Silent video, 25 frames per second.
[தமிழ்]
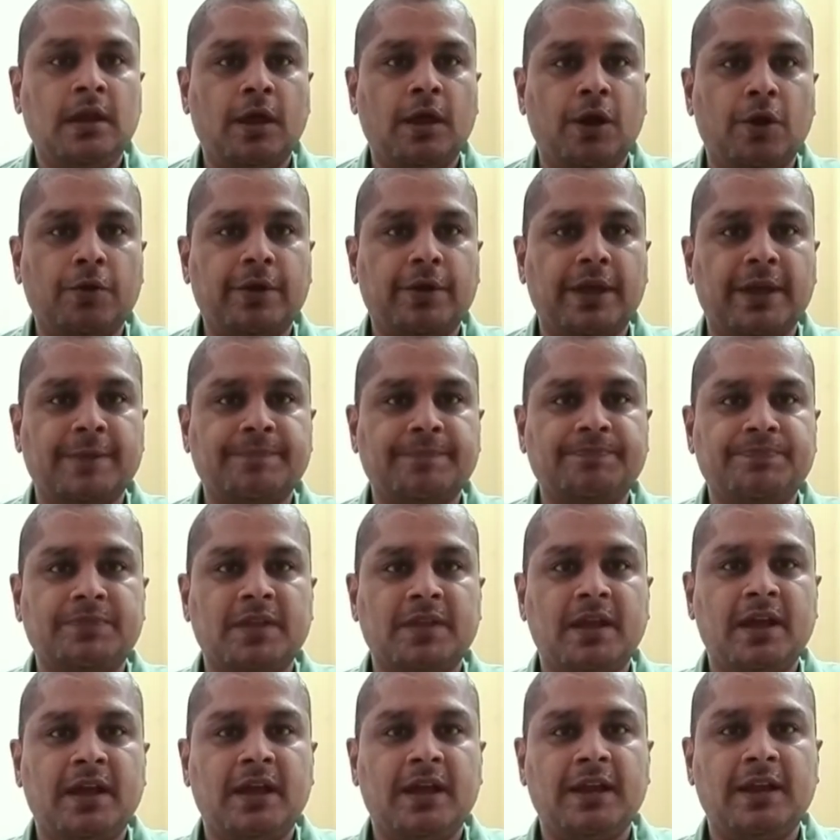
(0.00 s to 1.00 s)
ஓகே
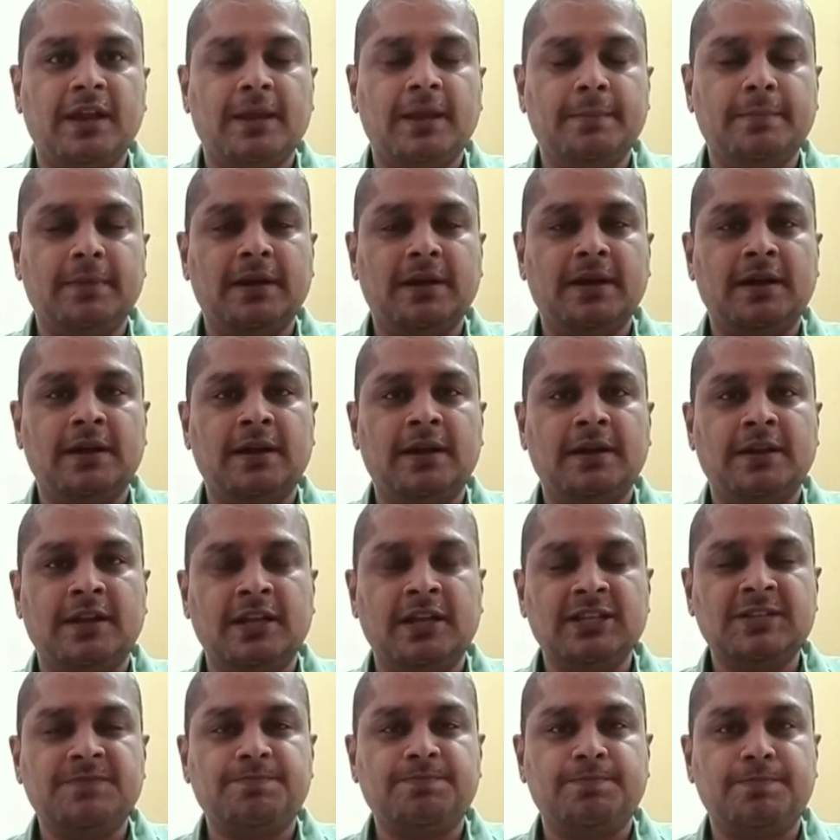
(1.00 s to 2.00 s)
நம்ம
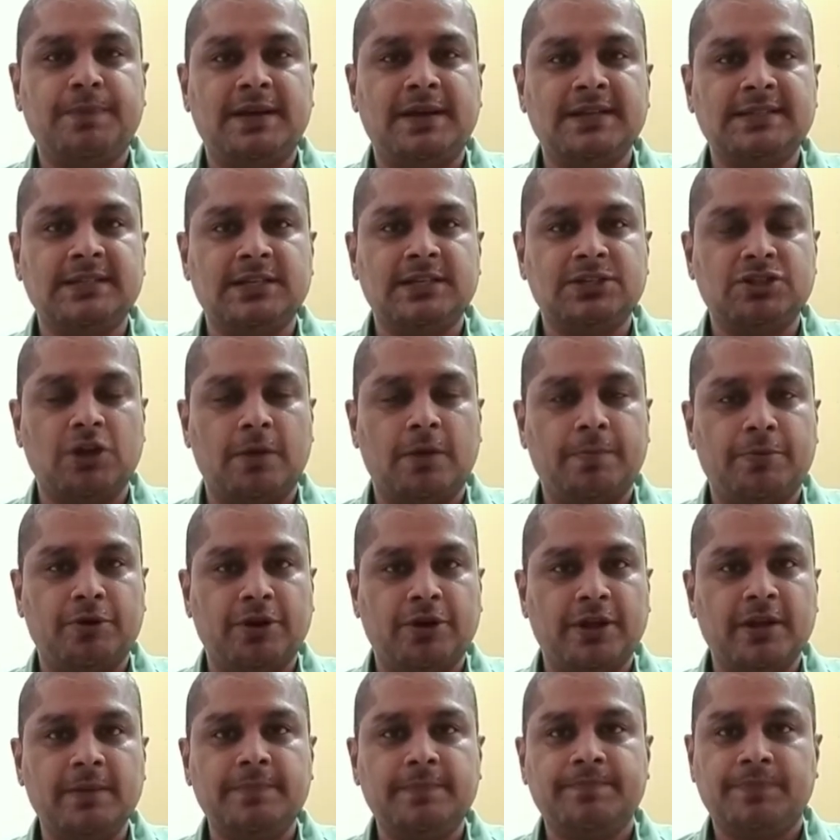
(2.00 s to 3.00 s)
நஷ் பாஸ்தா ஷாப்போட
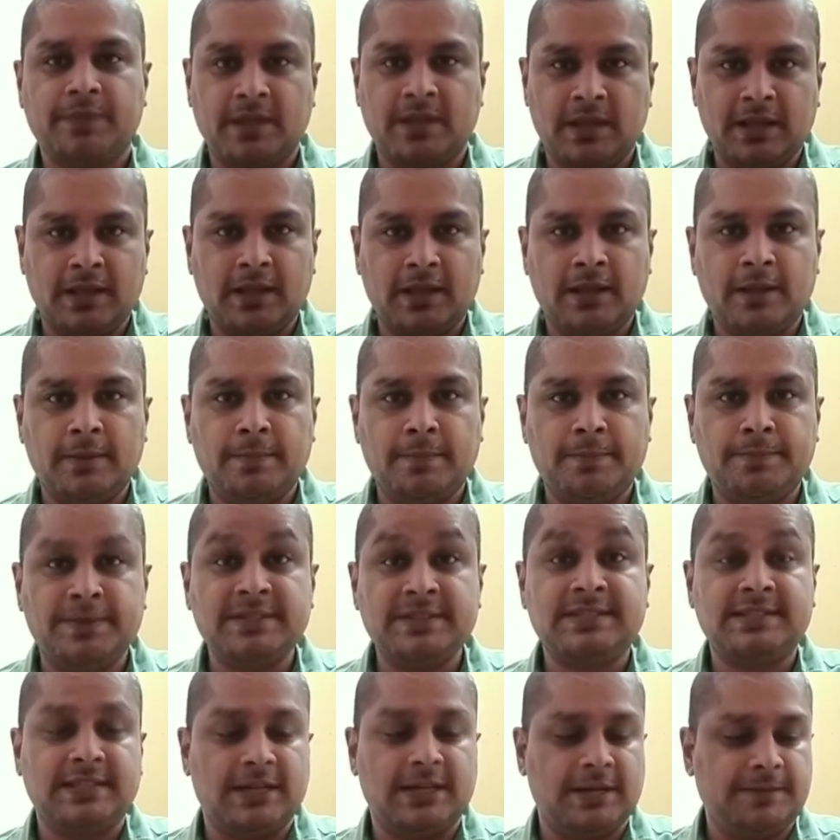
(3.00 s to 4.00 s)

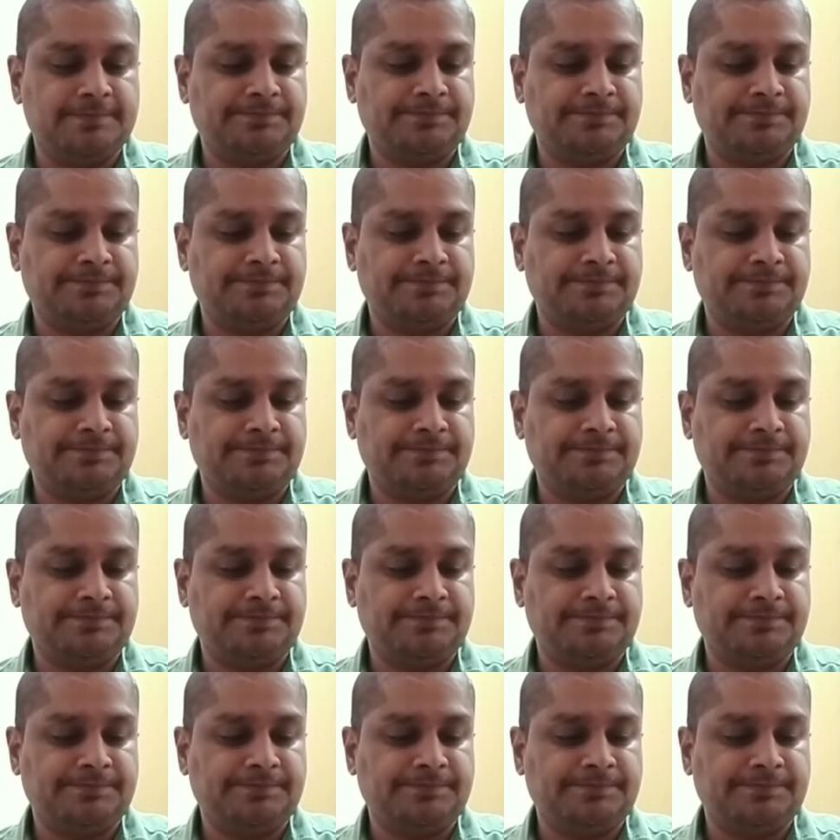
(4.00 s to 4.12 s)
பிஸ்தா